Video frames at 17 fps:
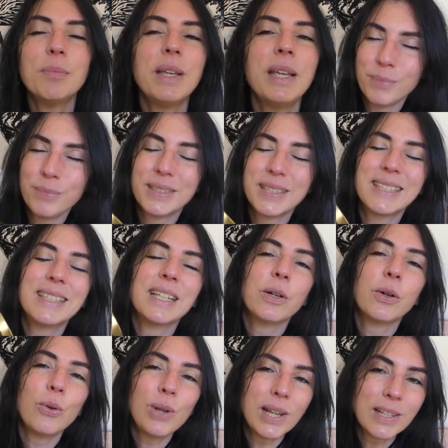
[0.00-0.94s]
mais c'est
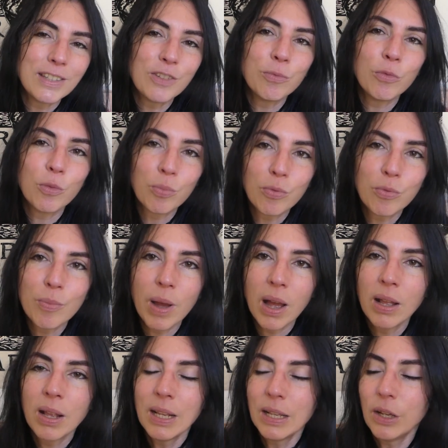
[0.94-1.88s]
relativement plus
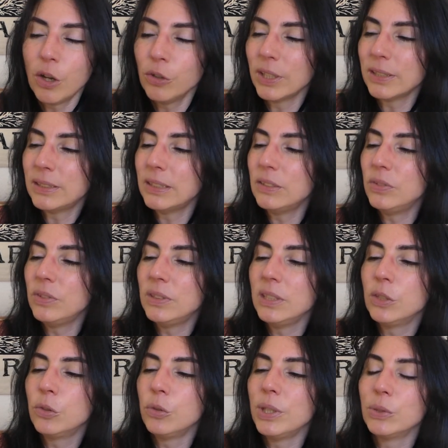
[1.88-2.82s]
bas en acide
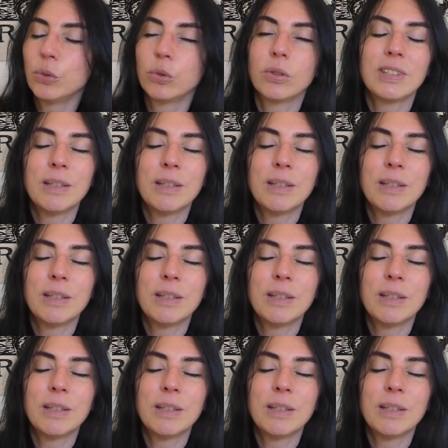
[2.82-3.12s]
phytique que les autres.